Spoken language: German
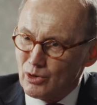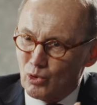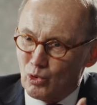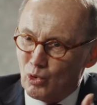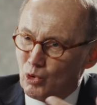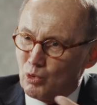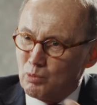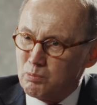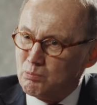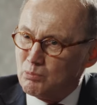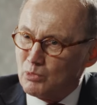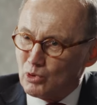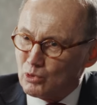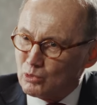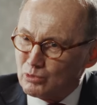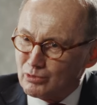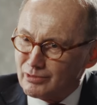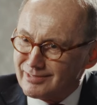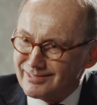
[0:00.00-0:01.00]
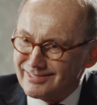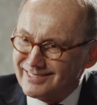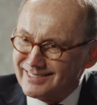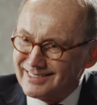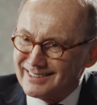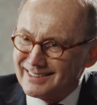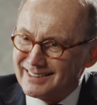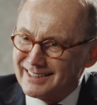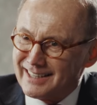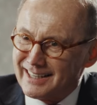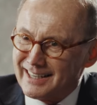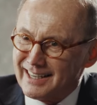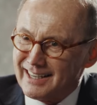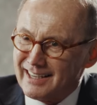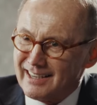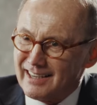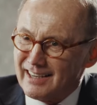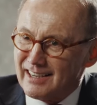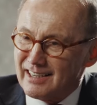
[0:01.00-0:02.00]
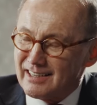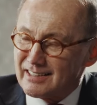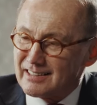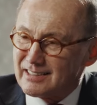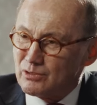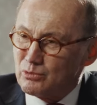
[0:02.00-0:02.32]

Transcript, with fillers: oben, unten, äh,